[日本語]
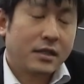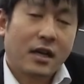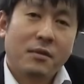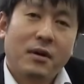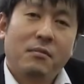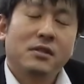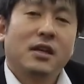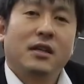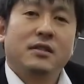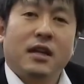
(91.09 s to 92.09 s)
開催が決まりま
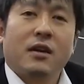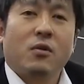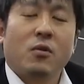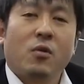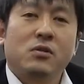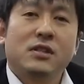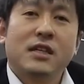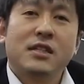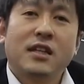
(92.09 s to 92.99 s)
したらですねこの告知させ